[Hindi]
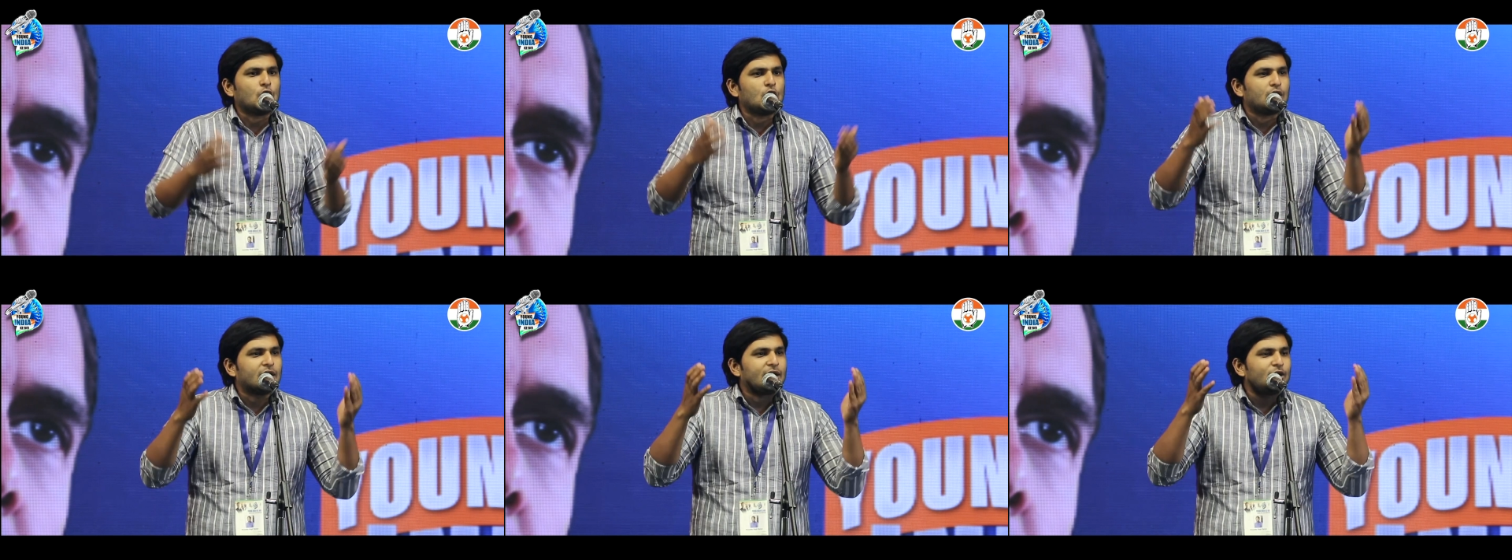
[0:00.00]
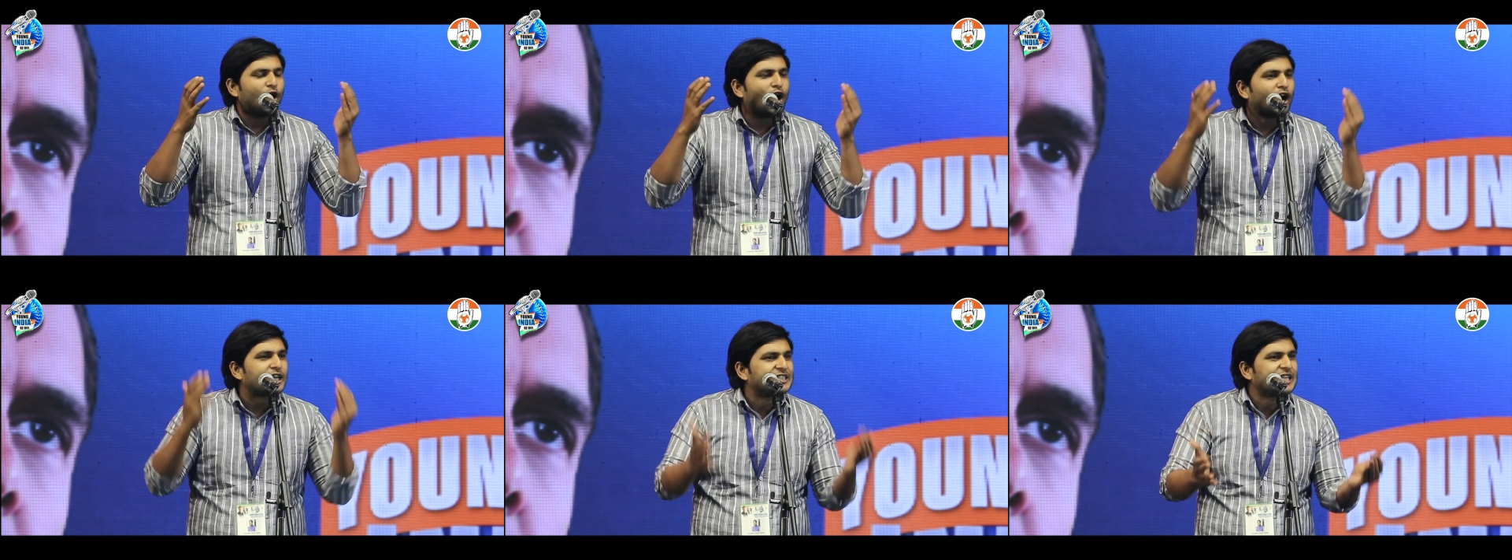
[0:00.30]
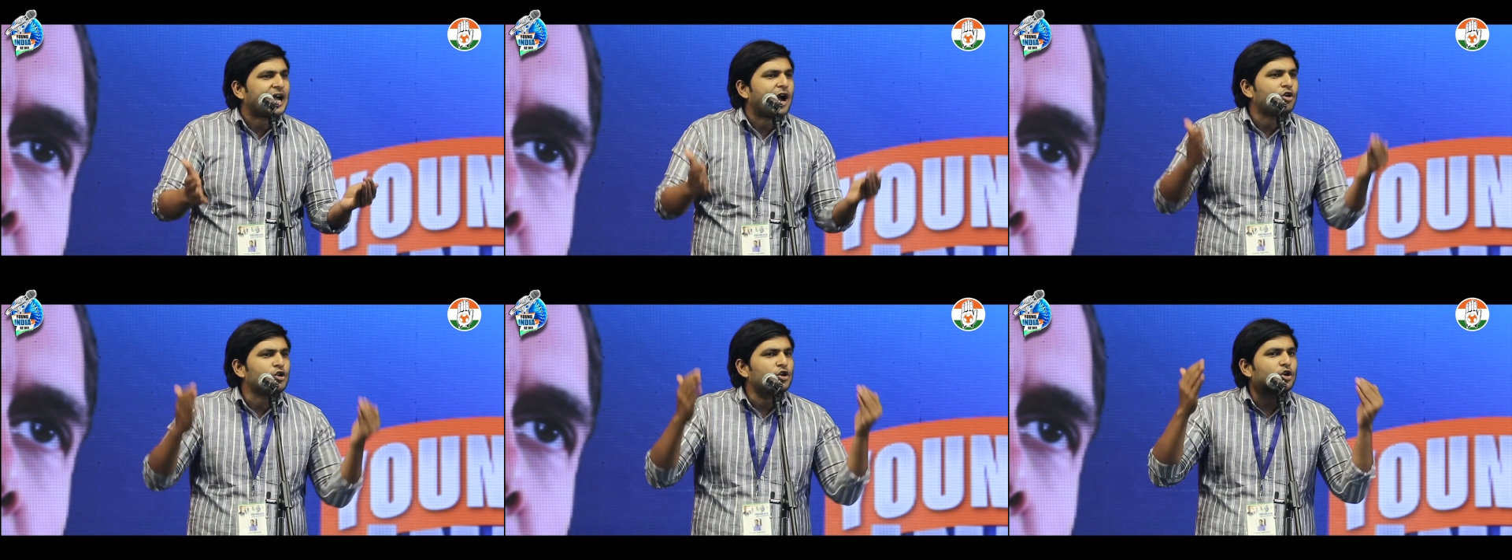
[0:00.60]

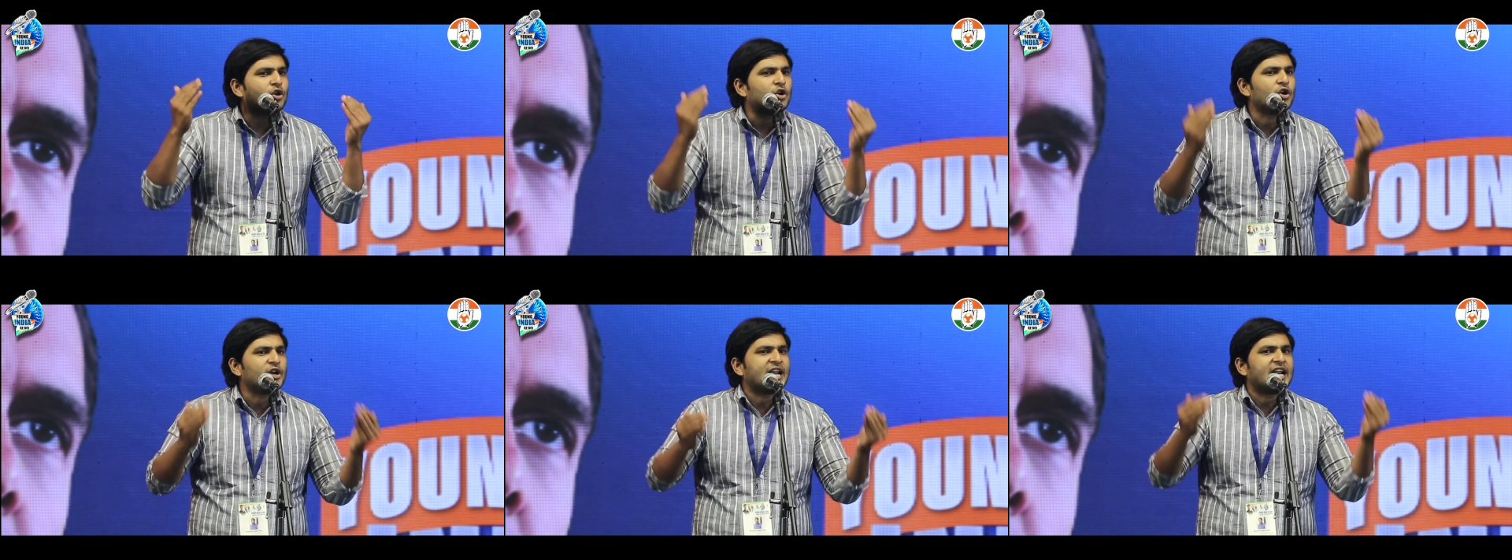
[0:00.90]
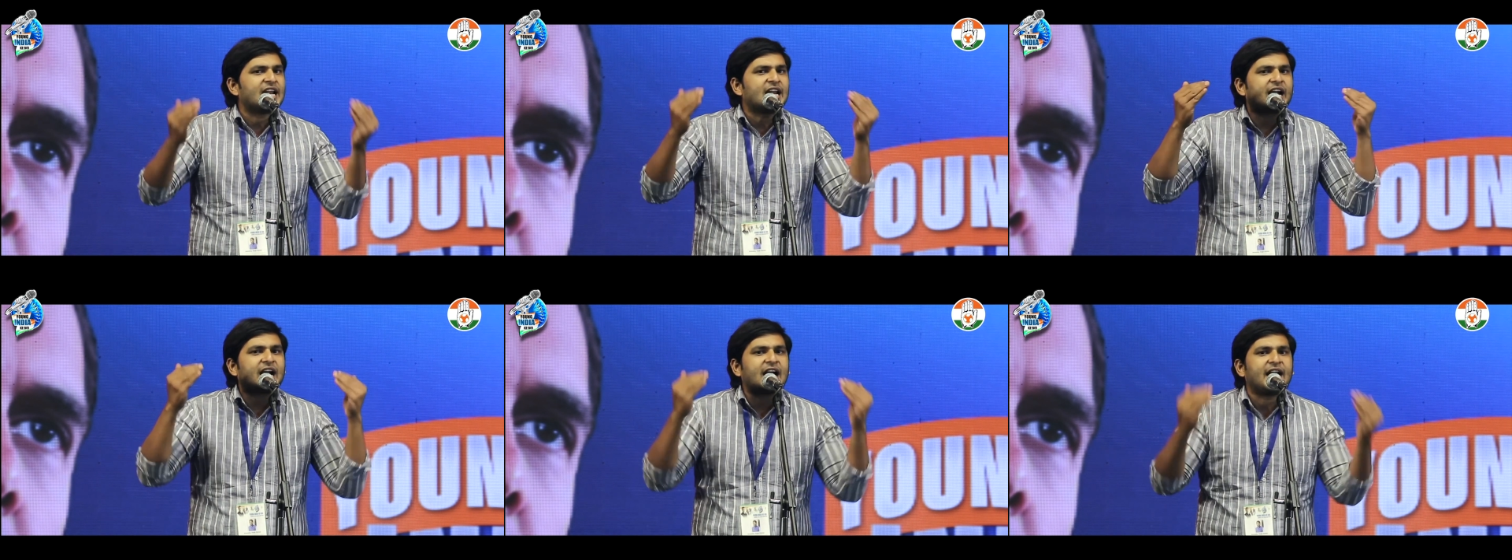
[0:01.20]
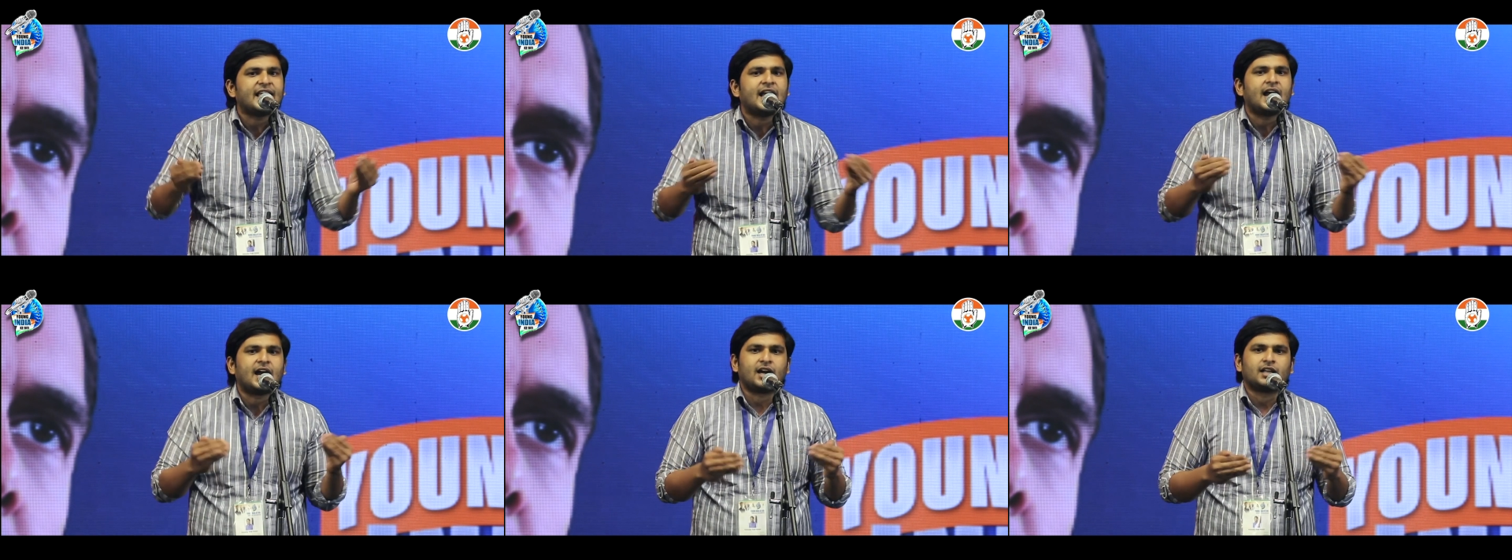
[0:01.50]
लॉकडाउन उन्होंने
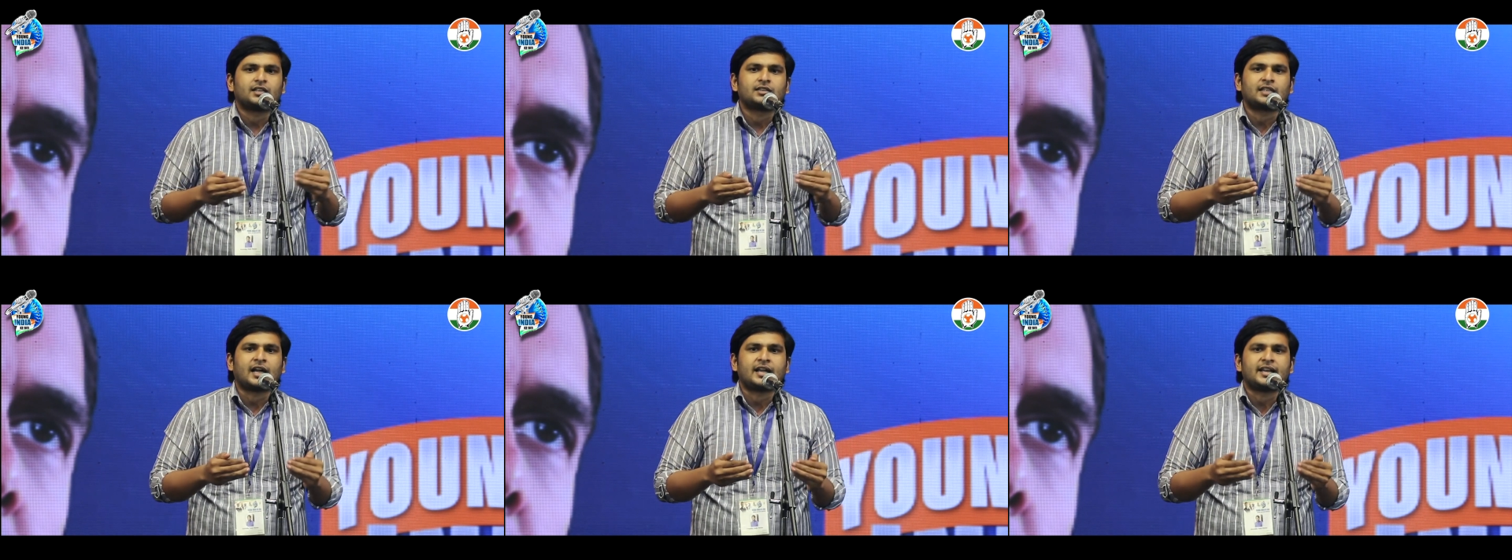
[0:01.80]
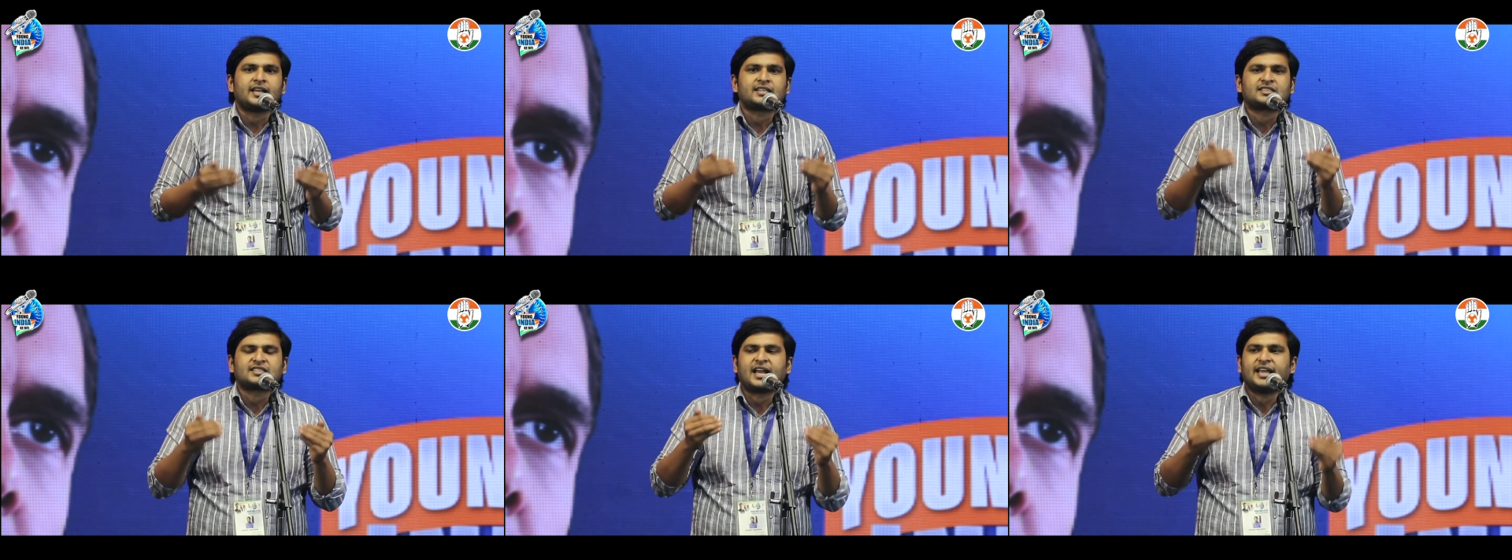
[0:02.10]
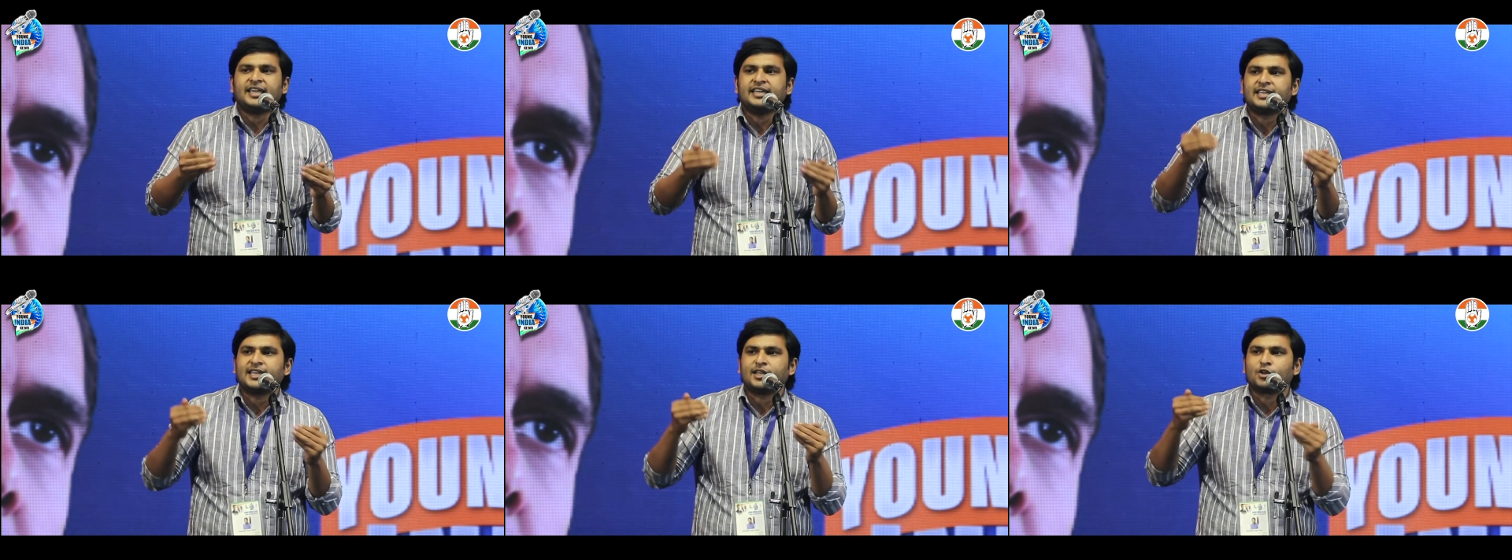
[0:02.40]
लगाया
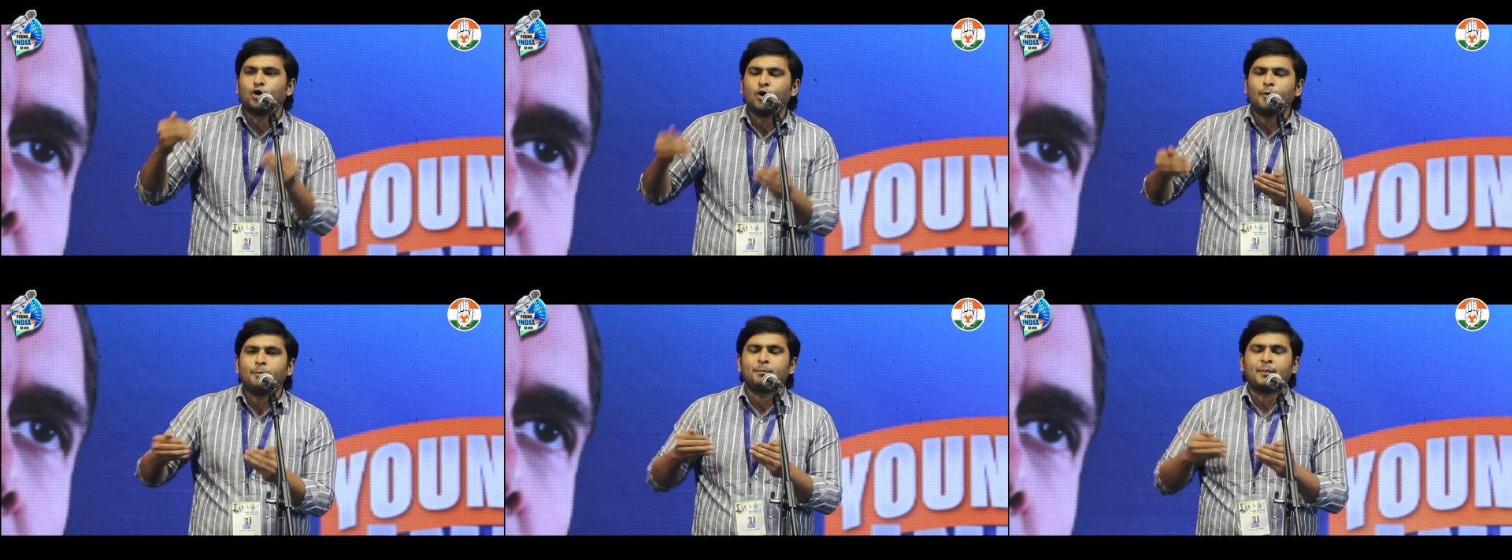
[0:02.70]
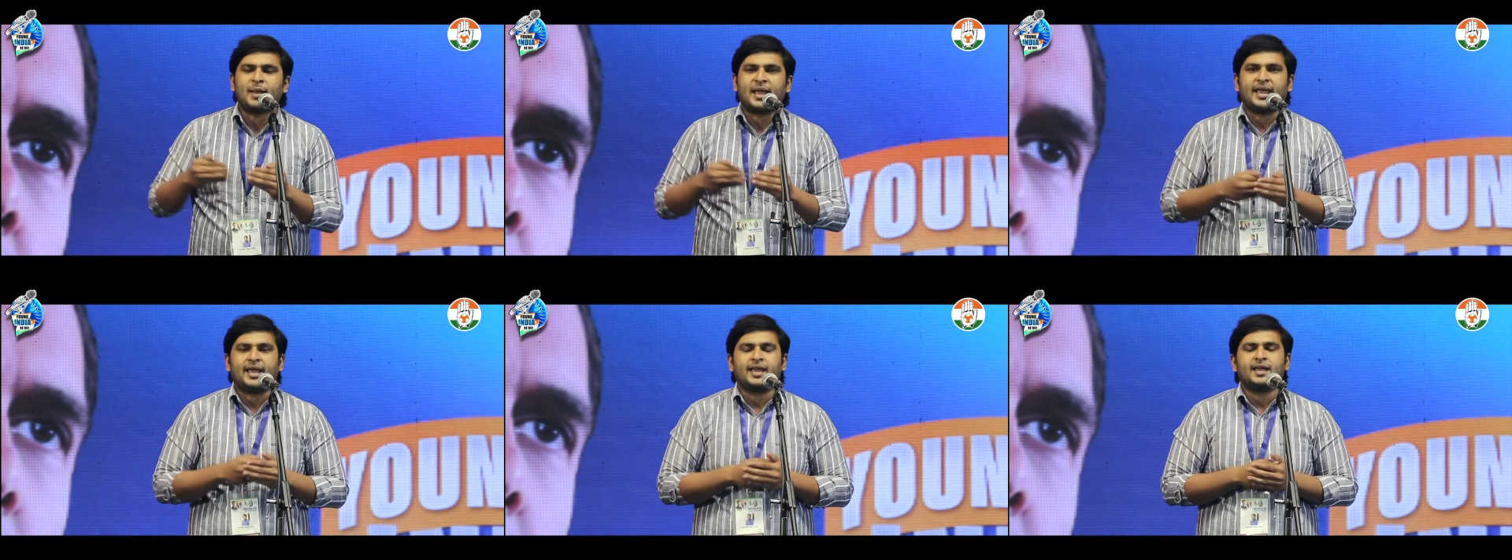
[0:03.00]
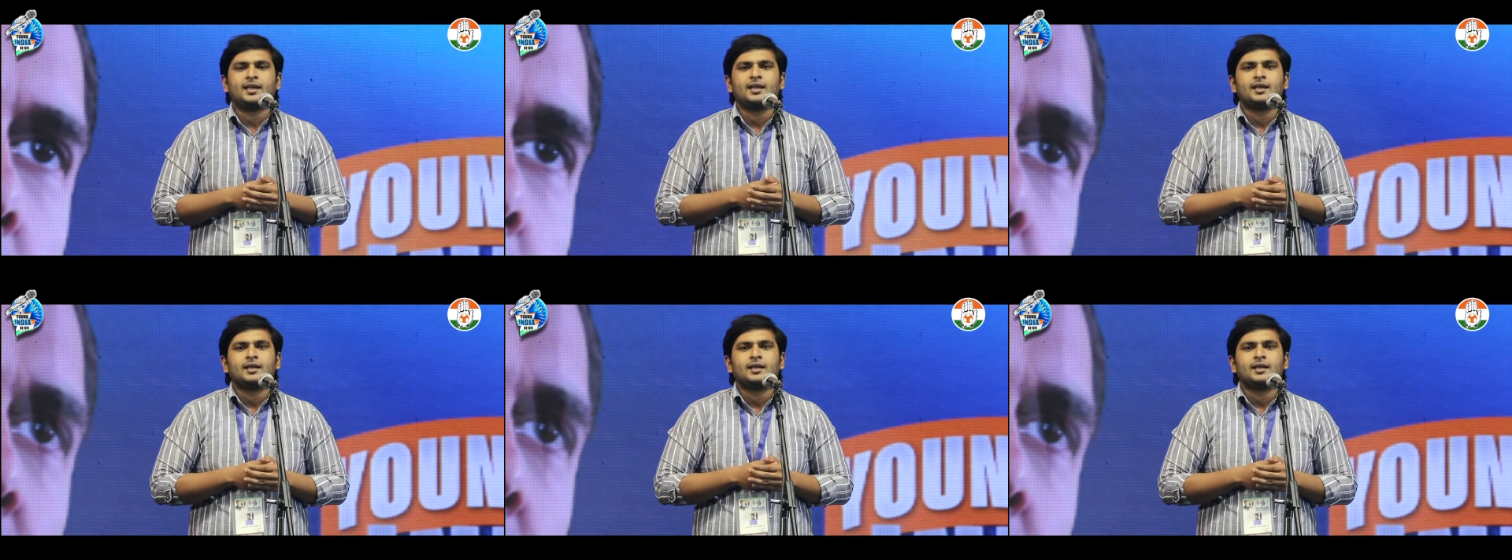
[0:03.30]
तानाशाही के रूप में